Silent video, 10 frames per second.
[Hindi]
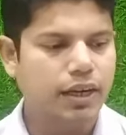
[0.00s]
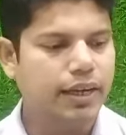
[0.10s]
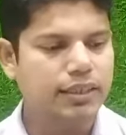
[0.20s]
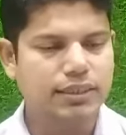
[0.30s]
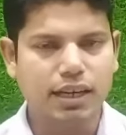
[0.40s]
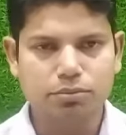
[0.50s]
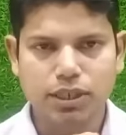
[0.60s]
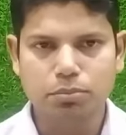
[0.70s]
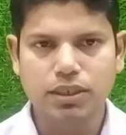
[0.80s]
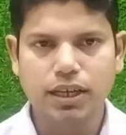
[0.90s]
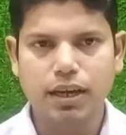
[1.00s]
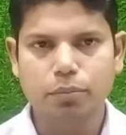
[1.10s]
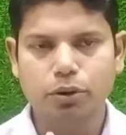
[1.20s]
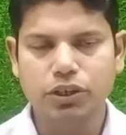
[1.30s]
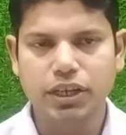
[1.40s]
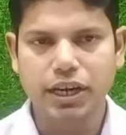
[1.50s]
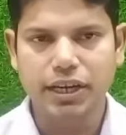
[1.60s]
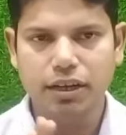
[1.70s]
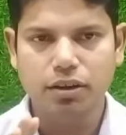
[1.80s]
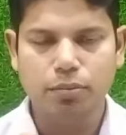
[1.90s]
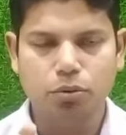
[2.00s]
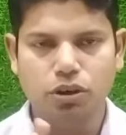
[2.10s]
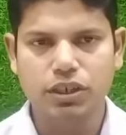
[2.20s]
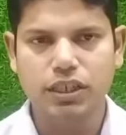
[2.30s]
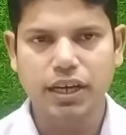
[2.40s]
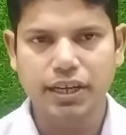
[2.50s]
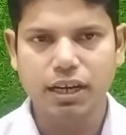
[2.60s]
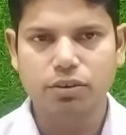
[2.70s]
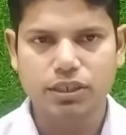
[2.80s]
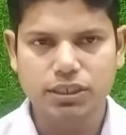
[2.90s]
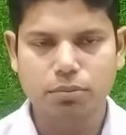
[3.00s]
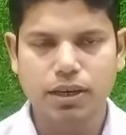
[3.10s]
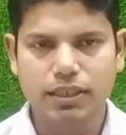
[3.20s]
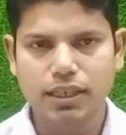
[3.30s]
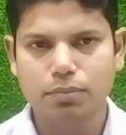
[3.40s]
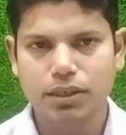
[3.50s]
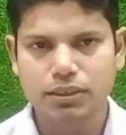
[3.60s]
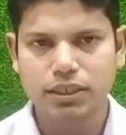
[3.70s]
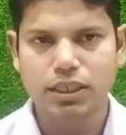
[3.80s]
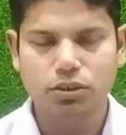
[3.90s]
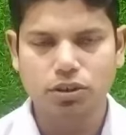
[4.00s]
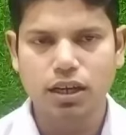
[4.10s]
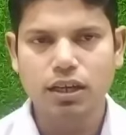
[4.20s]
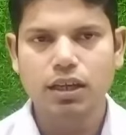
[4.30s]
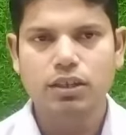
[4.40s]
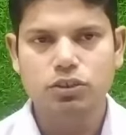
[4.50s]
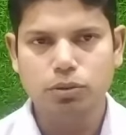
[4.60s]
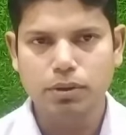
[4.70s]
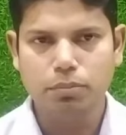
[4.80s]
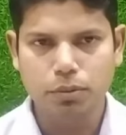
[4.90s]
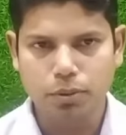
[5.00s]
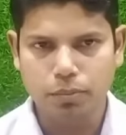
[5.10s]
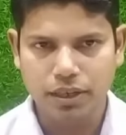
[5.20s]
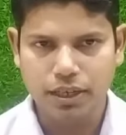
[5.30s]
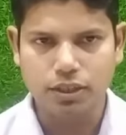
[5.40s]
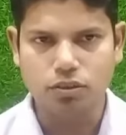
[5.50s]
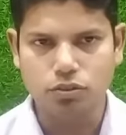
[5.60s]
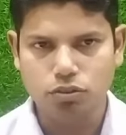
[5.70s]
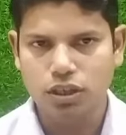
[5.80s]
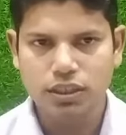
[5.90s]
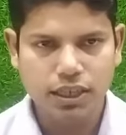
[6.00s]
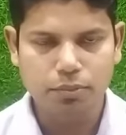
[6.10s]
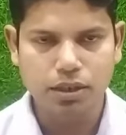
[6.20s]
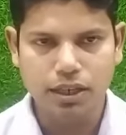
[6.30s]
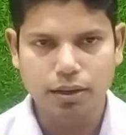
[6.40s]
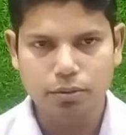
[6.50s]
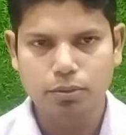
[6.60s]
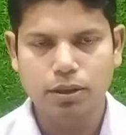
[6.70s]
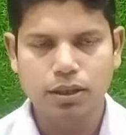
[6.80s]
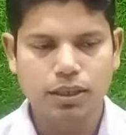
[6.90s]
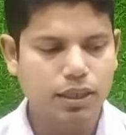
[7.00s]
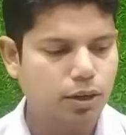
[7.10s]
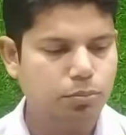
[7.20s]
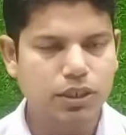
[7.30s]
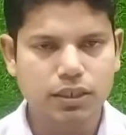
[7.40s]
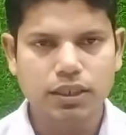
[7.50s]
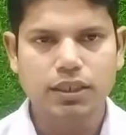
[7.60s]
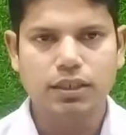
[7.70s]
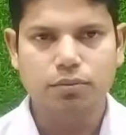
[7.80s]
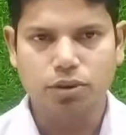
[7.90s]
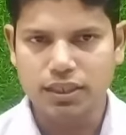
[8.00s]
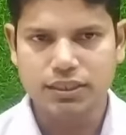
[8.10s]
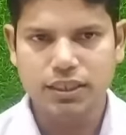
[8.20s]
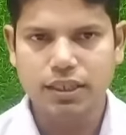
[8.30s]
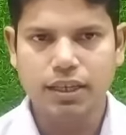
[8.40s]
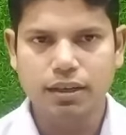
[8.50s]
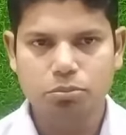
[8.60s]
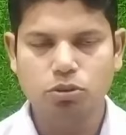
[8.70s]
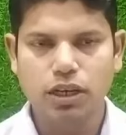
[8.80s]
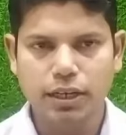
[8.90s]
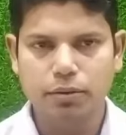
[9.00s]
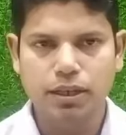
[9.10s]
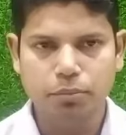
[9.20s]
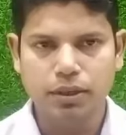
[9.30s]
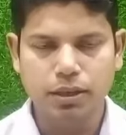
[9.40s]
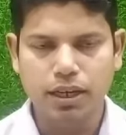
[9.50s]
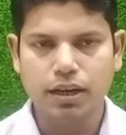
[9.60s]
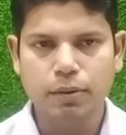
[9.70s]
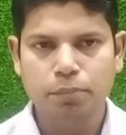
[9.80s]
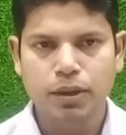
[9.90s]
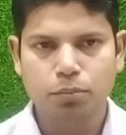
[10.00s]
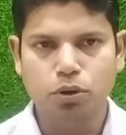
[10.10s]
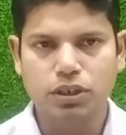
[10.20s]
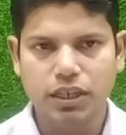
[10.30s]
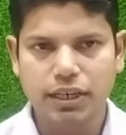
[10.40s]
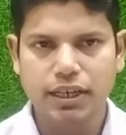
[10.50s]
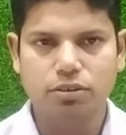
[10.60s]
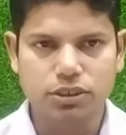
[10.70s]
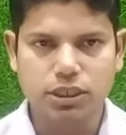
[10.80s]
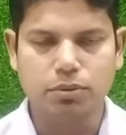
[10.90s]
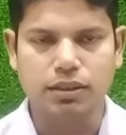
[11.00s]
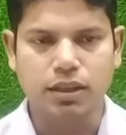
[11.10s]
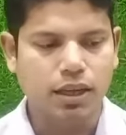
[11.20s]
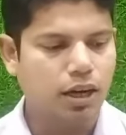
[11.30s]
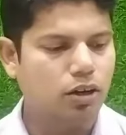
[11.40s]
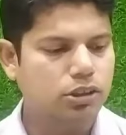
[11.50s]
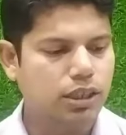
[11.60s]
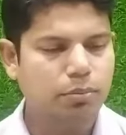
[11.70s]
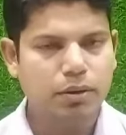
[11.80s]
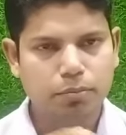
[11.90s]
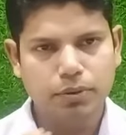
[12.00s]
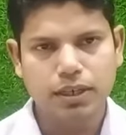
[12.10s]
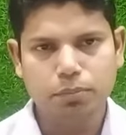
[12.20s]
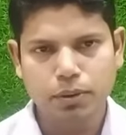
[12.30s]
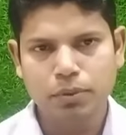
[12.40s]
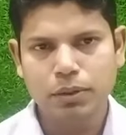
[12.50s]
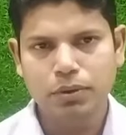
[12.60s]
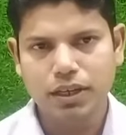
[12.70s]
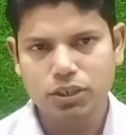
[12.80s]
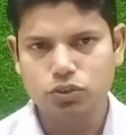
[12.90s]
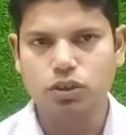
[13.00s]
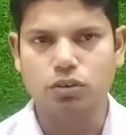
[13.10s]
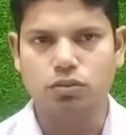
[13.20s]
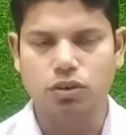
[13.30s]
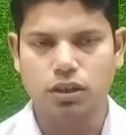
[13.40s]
यहाँ साफ साफ लिखा है फोर्टी एट फोर्टी एट आवर्स के बाद ही आपका जनरेट होगा जो भी आपकी पेमेंट करते हो तुरंत ही नहीं मिलेगा ये अपडेट फास्ट नहीं है आपको लेट मिलेगा फोर्टी एट आवर्स के बाद और इसका मैं रीपेमेंट भी कर चुका हूँ